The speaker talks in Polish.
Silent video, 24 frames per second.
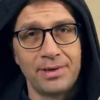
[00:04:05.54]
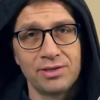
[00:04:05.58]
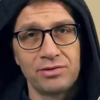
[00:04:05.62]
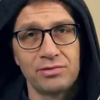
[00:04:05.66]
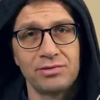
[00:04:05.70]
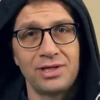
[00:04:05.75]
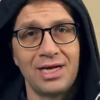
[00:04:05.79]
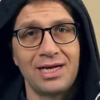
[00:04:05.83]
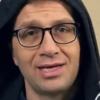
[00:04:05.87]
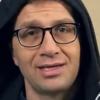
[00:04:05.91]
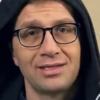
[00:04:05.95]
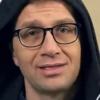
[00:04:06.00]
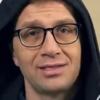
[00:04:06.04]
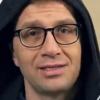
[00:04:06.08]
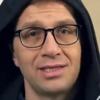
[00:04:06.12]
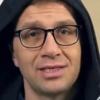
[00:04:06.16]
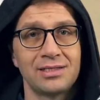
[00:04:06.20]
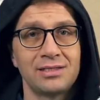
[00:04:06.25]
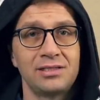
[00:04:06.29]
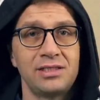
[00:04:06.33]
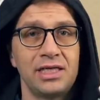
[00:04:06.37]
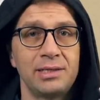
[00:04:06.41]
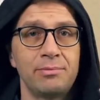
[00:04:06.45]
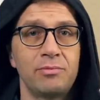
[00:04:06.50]
metoda
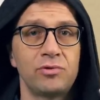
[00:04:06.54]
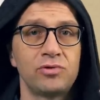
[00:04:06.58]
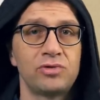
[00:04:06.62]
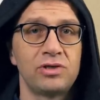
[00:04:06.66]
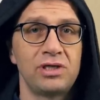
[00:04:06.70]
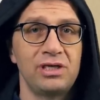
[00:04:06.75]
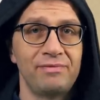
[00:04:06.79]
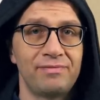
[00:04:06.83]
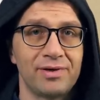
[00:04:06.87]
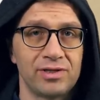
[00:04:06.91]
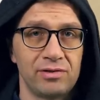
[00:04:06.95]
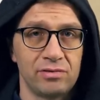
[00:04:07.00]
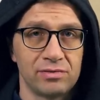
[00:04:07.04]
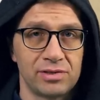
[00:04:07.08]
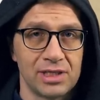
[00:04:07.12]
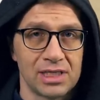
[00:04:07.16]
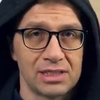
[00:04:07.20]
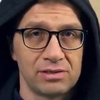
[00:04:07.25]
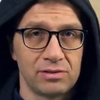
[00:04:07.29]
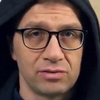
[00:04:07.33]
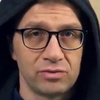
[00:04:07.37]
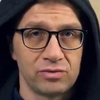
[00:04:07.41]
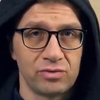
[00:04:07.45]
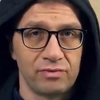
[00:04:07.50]
jest niemożliwa do
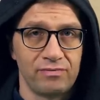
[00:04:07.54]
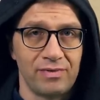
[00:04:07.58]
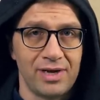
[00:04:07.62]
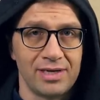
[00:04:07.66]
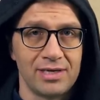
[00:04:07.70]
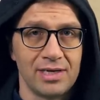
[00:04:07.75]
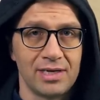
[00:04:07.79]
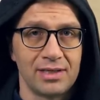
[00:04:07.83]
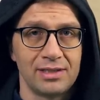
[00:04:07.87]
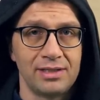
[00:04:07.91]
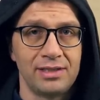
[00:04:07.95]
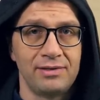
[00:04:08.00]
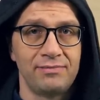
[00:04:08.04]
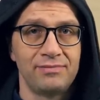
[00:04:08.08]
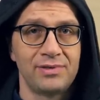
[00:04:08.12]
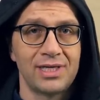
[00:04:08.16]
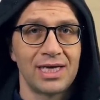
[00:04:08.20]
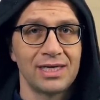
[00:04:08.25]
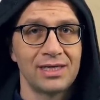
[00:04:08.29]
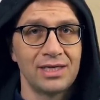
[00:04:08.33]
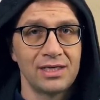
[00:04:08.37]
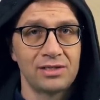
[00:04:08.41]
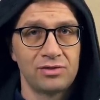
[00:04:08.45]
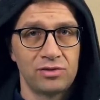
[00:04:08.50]
zastosowania i w
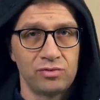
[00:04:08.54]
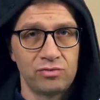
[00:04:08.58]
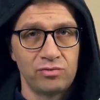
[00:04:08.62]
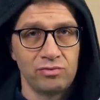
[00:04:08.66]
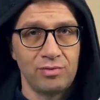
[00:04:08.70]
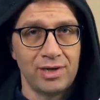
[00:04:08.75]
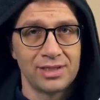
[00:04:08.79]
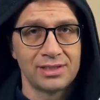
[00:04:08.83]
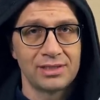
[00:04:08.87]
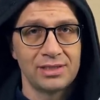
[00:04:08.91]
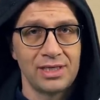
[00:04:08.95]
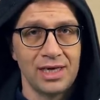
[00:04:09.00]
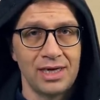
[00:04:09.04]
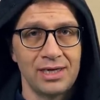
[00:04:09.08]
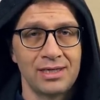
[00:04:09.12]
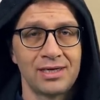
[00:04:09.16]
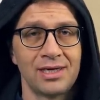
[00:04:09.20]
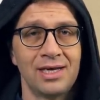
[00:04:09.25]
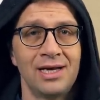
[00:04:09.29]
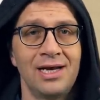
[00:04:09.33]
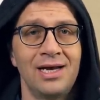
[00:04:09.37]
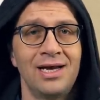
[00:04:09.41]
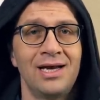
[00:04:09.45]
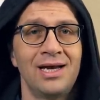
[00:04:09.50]
takich
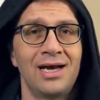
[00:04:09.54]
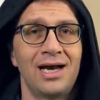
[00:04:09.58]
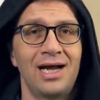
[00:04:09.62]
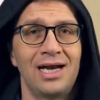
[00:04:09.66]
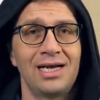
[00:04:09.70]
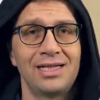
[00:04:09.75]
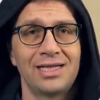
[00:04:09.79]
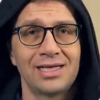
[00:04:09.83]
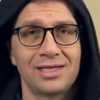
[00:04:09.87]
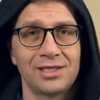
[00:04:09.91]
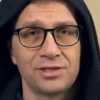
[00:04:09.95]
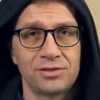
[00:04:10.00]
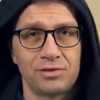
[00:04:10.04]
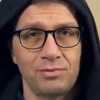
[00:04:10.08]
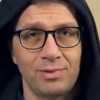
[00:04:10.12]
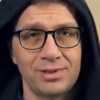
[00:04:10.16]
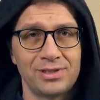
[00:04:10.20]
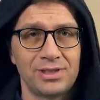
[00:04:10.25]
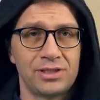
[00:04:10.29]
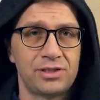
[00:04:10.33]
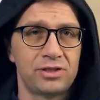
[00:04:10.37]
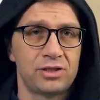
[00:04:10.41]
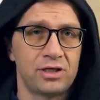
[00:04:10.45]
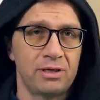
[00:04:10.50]
sytuacjach ale takie
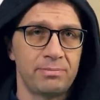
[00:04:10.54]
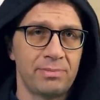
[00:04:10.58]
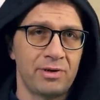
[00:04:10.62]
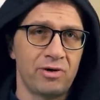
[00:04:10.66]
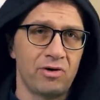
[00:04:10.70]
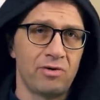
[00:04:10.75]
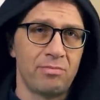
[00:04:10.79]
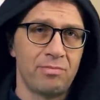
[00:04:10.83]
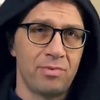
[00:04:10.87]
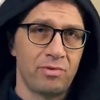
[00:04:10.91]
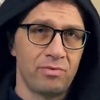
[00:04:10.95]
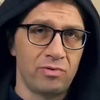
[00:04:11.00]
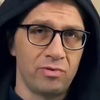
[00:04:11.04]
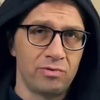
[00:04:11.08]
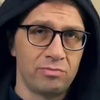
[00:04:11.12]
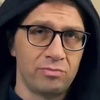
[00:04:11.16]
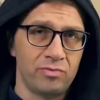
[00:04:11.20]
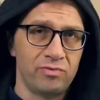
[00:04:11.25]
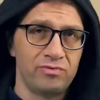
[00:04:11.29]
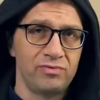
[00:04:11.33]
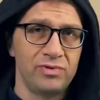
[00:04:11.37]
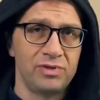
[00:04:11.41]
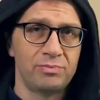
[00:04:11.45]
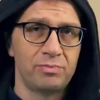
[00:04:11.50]
sytuacje trzeba
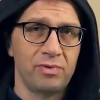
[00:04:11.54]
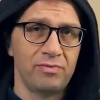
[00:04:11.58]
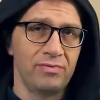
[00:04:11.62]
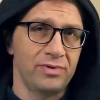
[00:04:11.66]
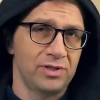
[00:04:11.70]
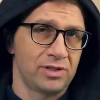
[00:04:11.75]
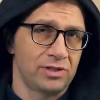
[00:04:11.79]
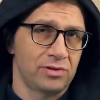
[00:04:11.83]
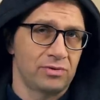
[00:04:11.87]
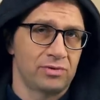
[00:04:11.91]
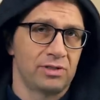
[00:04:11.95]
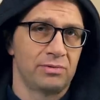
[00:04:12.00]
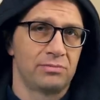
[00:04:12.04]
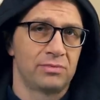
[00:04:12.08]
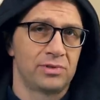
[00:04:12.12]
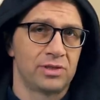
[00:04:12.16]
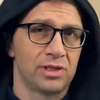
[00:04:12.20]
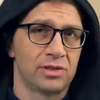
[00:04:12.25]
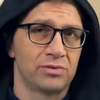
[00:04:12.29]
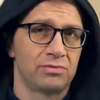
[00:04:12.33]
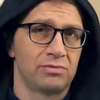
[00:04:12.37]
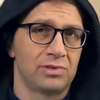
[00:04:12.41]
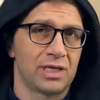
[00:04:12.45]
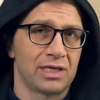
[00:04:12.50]
omówić, powiedzieć o tym
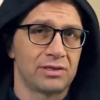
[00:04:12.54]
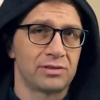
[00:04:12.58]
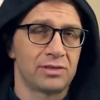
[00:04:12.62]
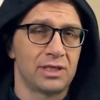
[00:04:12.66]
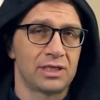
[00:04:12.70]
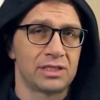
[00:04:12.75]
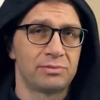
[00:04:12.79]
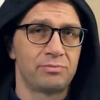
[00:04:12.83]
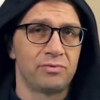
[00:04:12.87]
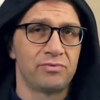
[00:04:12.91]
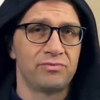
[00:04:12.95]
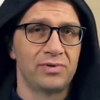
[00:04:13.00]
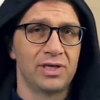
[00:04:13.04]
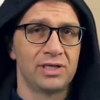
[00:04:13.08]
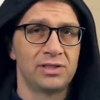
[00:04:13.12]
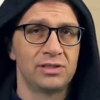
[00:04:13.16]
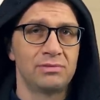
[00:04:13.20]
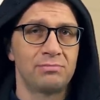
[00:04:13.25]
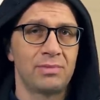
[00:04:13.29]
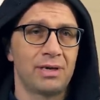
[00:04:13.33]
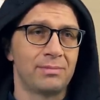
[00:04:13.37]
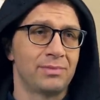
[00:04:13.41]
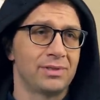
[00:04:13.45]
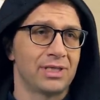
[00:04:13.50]
księdzu na, na
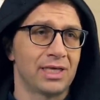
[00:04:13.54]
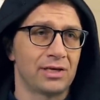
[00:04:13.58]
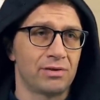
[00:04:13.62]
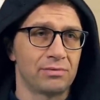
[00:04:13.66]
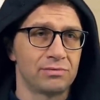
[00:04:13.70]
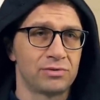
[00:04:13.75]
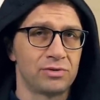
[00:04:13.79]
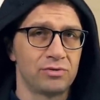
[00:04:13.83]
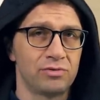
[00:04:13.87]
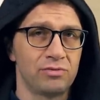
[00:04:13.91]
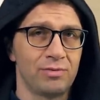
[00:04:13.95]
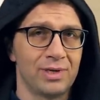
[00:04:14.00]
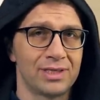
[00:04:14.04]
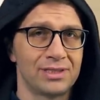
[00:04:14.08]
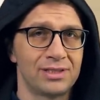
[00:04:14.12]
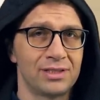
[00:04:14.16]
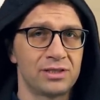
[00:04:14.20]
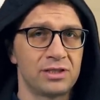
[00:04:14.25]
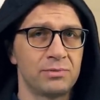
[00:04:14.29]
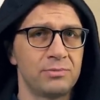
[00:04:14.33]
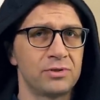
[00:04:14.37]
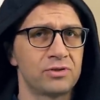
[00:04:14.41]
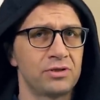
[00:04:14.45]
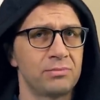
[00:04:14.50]
spowiedzi. Mamy taką
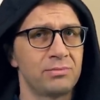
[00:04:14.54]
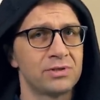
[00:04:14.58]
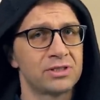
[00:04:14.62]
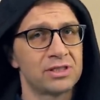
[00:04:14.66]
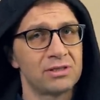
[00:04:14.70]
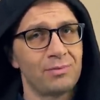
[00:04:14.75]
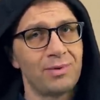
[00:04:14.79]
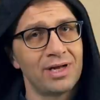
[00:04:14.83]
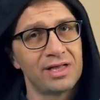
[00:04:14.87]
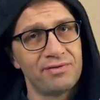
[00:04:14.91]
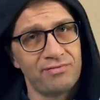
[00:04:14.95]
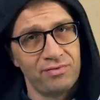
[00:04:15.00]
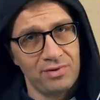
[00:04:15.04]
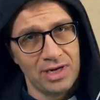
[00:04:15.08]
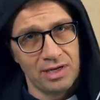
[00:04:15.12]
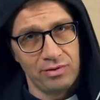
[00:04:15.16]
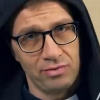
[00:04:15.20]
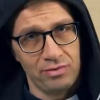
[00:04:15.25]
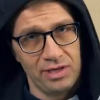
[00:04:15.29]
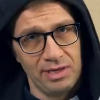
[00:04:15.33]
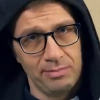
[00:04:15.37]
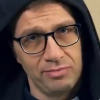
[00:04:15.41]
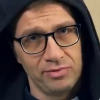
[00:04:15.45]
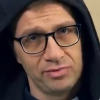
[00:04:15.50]
sytuację, żeby sobie za łatwo na
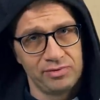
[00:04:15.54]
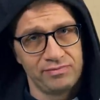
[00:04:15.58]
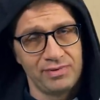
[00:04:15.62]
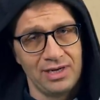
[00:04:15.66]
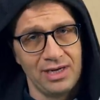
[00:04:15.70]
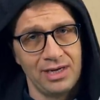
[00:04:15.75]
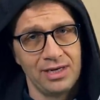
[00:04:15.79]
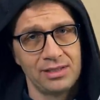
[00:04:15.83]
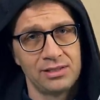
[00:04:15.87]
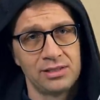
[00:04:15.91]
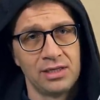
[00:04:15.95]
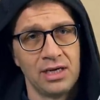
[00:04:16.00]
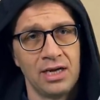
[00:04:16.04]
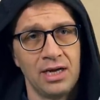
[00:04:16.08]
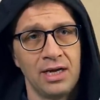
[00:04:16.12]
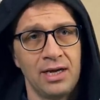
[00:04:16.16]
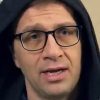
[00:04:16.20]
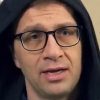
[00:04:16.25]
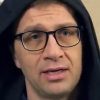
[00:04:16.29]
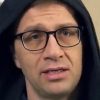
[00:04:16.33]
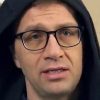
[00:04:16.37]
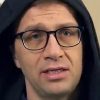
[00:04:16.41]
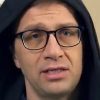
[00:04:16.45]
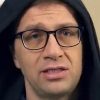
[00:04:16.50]
to nie pozwalać.
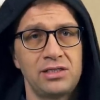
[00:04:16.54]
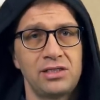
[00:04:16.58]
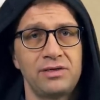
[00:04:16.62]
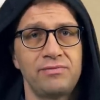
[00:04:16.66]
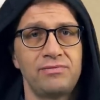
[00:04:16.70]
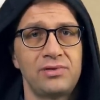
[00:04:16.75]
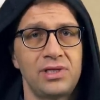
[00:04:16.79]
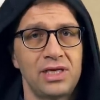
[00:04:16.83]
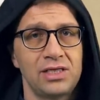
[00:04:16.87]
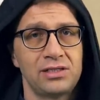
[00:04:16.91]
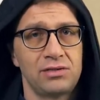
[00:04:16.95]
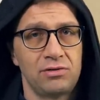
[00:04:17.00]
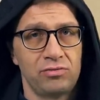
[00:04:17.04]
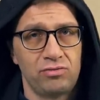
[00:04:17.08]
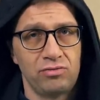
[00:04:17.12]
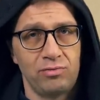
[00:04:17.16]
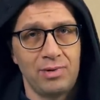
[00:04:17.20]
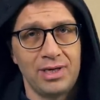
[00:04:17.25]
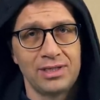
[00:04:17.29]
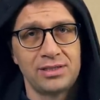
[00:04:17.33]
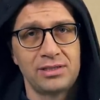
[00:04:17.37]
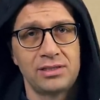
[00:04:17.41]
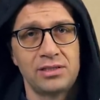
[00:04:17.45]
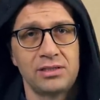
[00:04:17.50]
I czy w tej
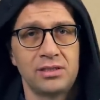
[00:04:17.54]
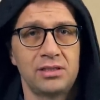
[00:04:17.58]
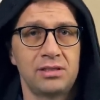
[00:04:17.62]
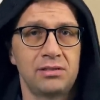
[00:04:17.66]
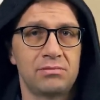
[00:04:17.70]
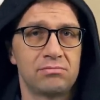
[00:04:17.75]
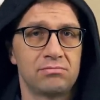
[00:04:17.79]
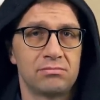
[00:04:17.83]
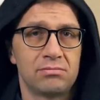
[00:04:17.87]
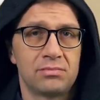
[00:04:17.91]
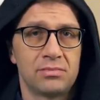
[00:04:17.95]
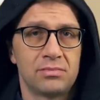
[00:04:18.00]
sytuacji